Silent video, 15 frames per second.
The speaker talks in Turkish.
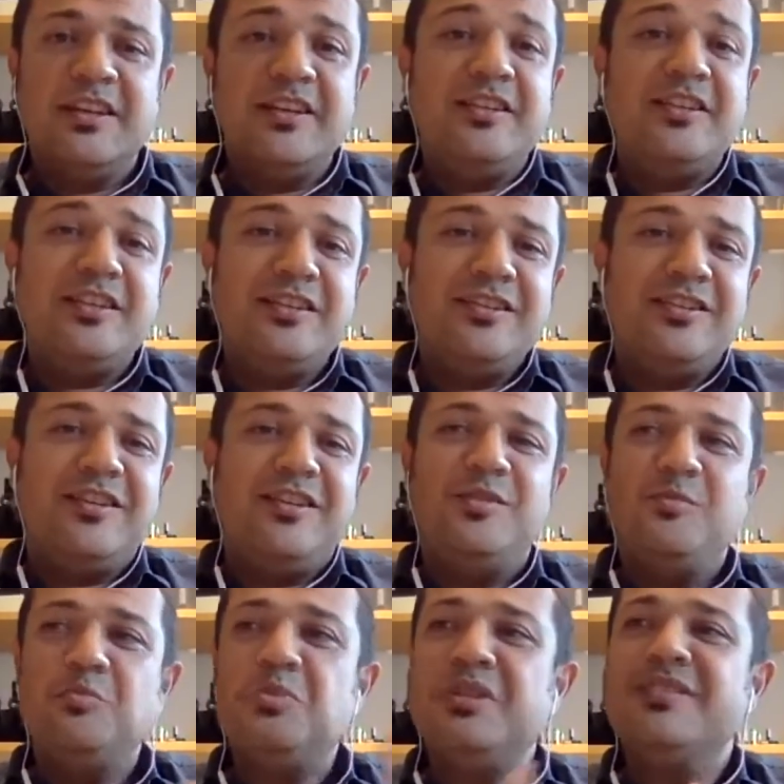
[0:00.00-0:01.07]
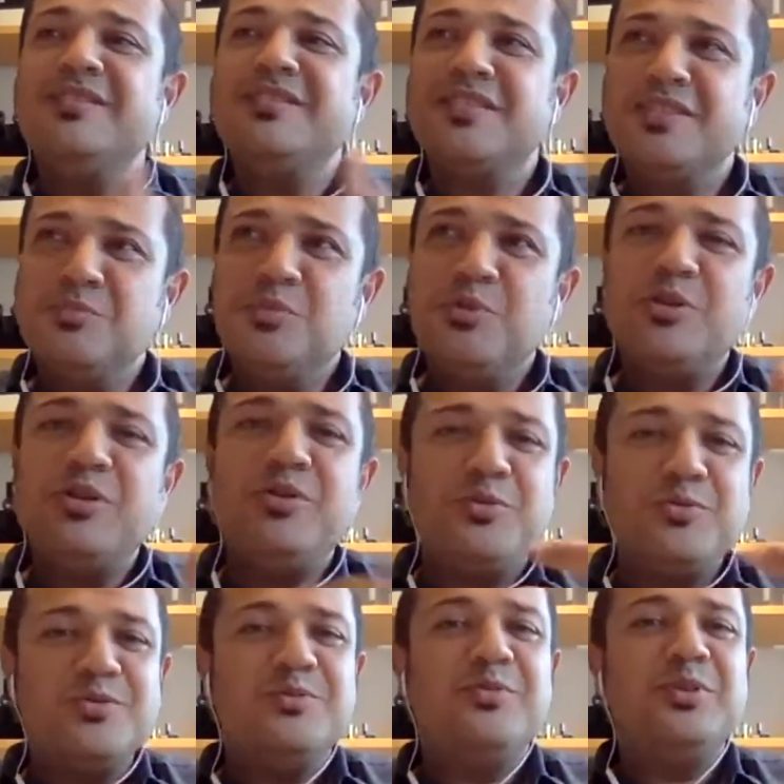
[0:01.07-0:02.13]
İki hani insanın böyle
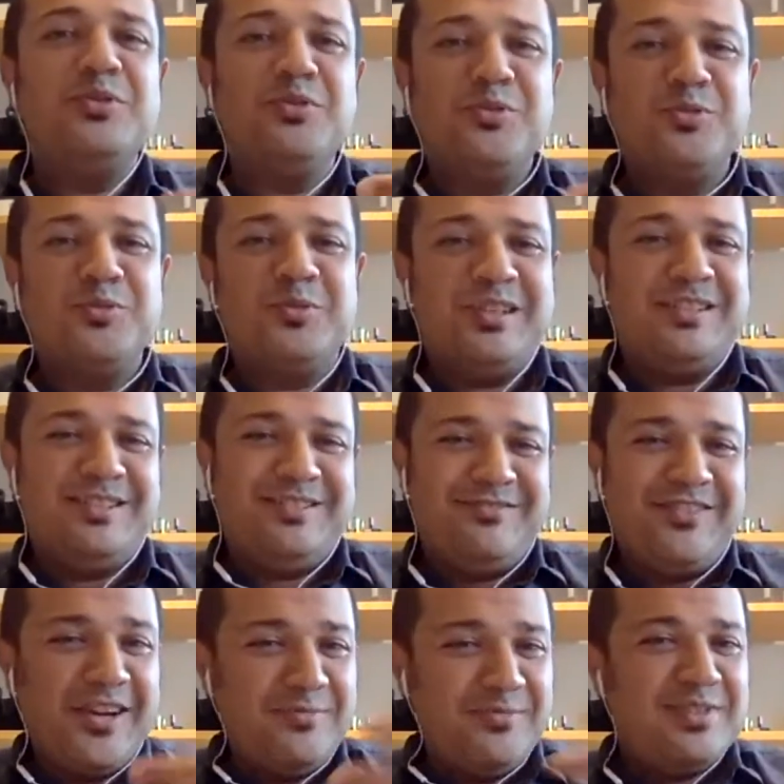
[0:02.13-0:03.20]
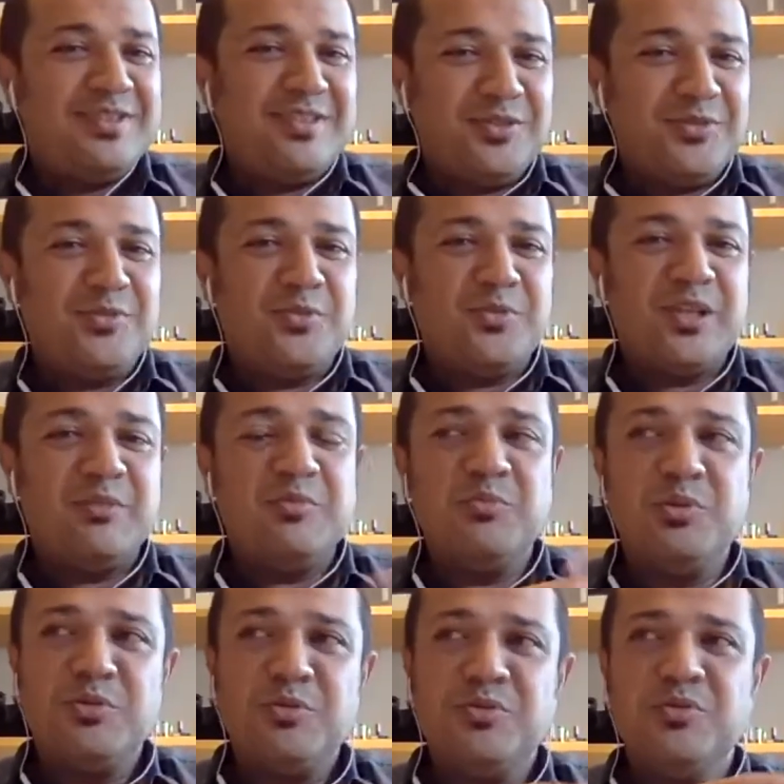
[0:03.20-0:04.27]
özgüveni hani vermesi de çok
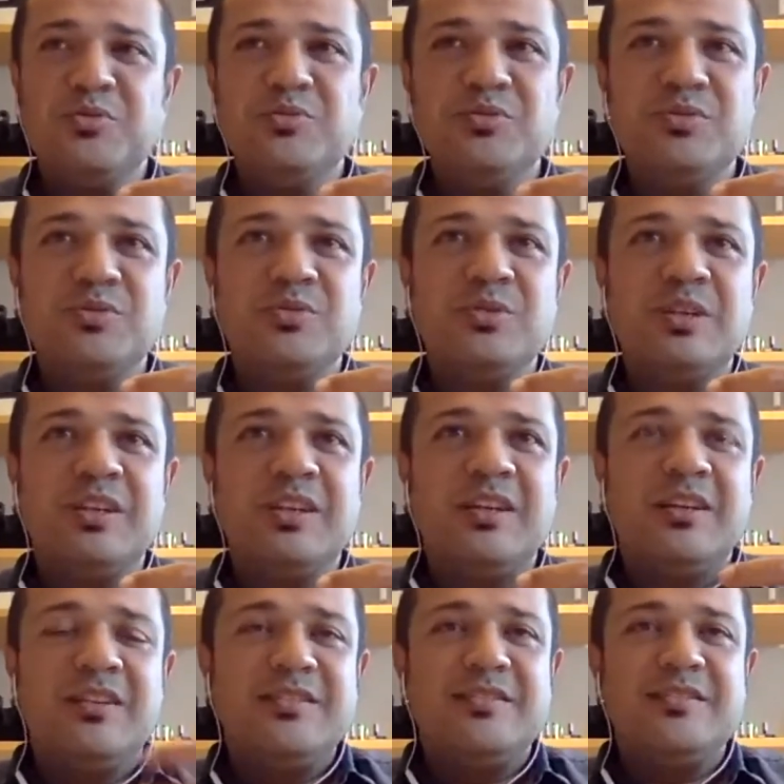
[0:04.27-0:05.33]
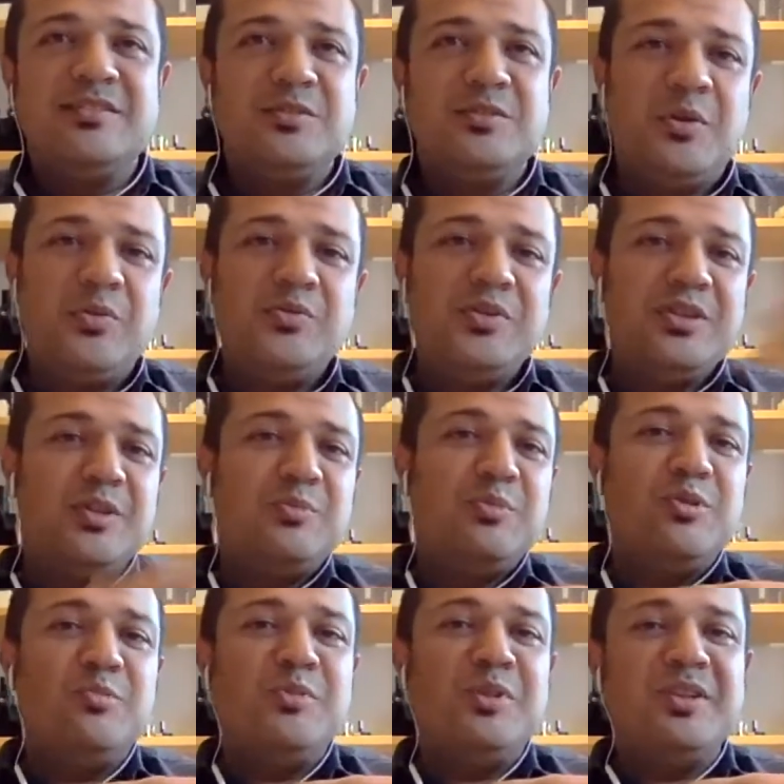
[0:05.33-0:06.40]
önemli. Bakıyorsunuz sizin önceki
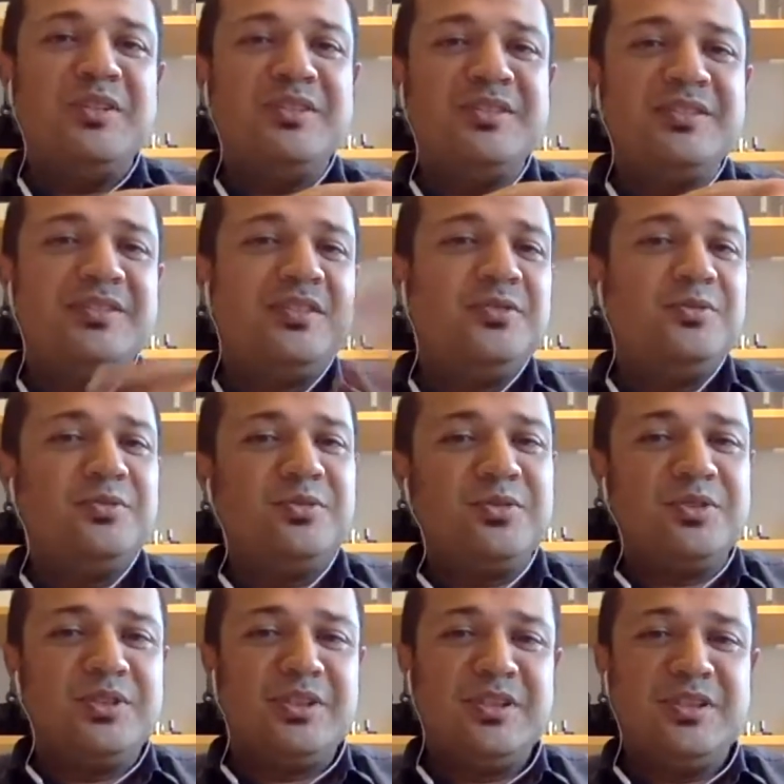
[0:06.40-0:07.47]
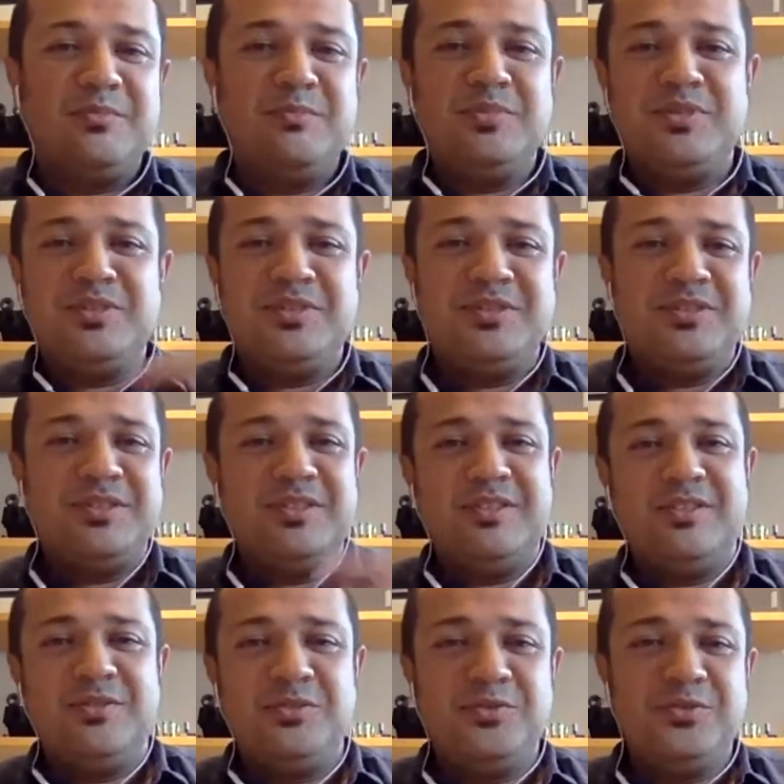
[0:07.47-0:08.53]
bölümleriniz işte yurt dışına gitmiş,
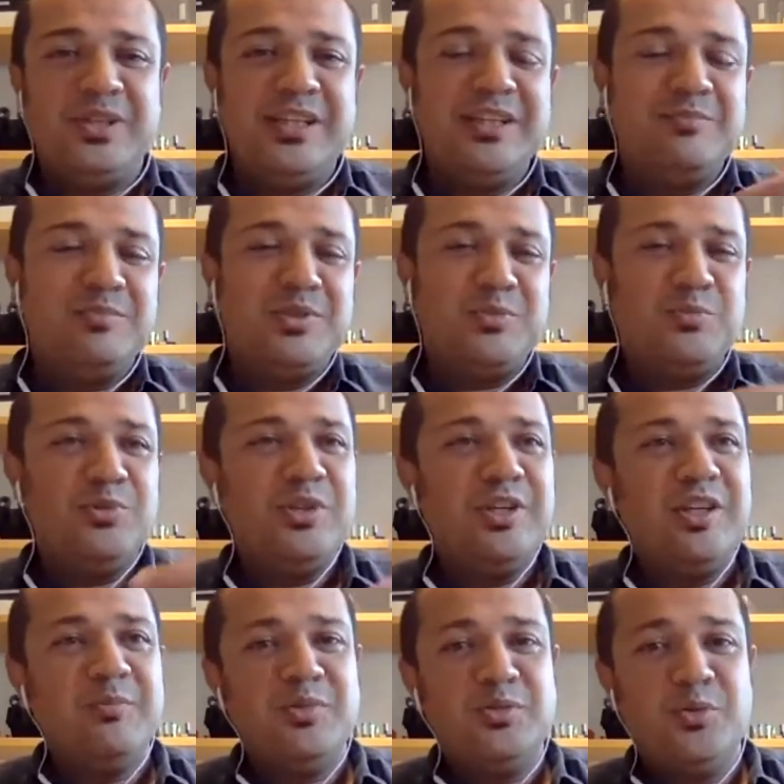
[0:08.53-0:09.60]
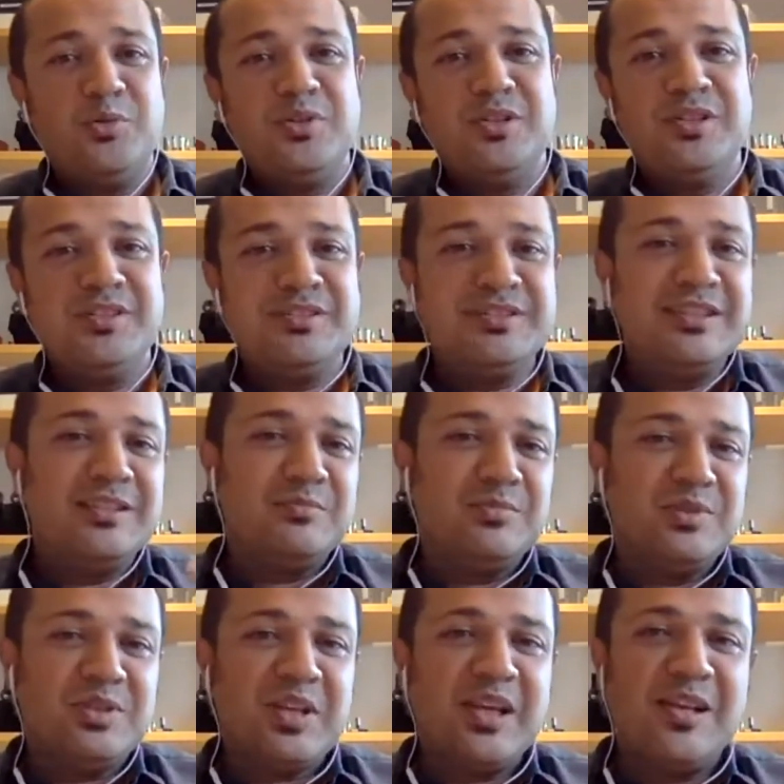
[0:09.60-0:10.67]
e, şuraya gitmiş, buraya gitmiş, hocalarınız
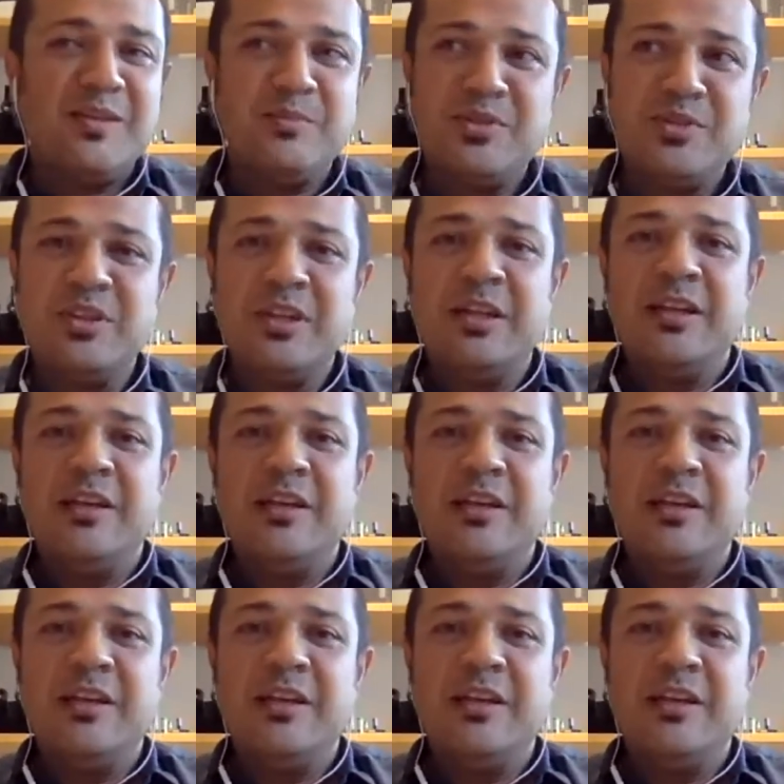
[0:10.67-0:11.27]
gitmiş, gelmiş.